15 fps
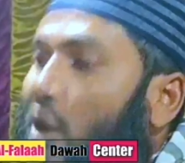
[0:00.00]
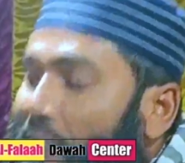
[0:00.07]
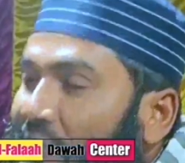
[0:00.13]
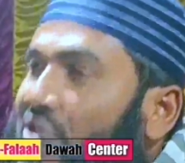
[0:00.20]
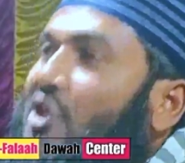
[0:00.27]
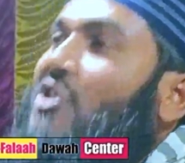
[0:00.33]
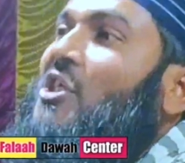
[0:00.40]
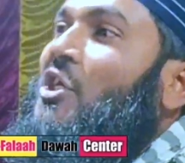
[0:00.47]

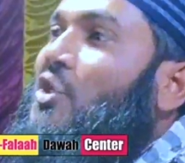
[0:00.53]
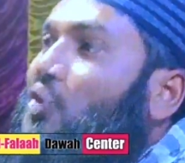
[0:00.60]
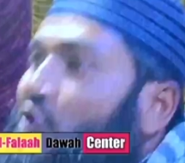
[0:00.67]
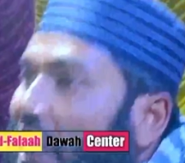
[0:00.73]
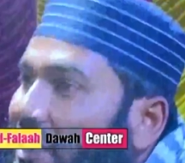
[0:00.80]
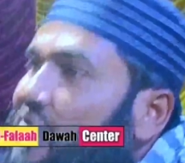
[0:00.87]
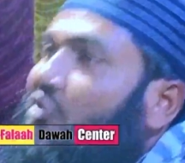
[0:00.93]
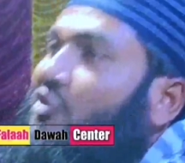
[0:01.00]
নবী যদি
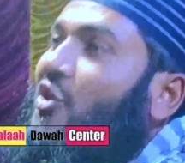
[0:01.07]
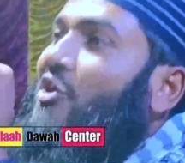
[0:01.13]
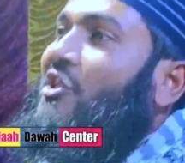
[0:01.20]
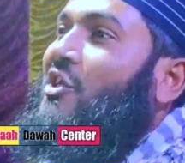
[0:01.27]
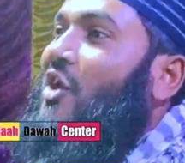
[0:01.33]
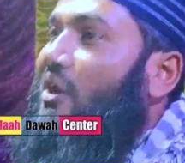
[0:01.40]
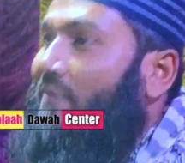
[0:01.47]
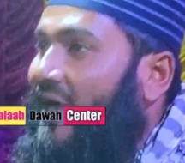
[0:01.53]
নূরের
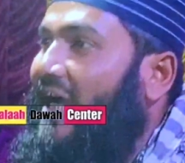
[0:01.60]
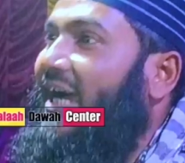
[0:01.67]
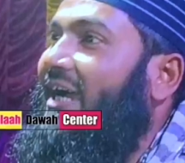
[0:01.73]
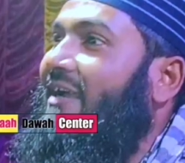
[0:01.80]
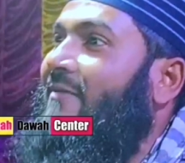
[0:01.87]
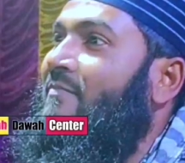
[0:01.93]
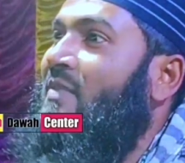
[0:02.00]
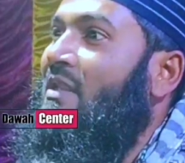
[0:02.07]
তৈরি হবে
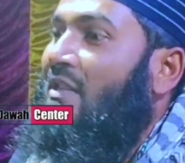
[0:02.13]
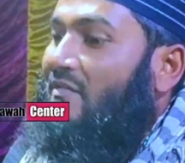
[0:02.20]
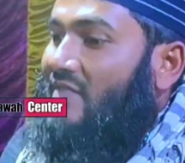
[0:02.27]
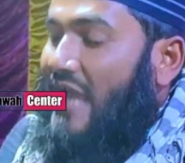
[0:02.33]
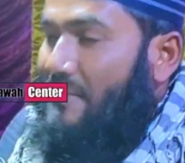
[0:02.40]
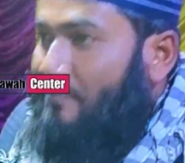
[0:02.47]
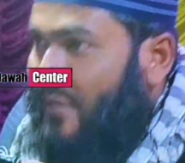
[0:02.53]
তা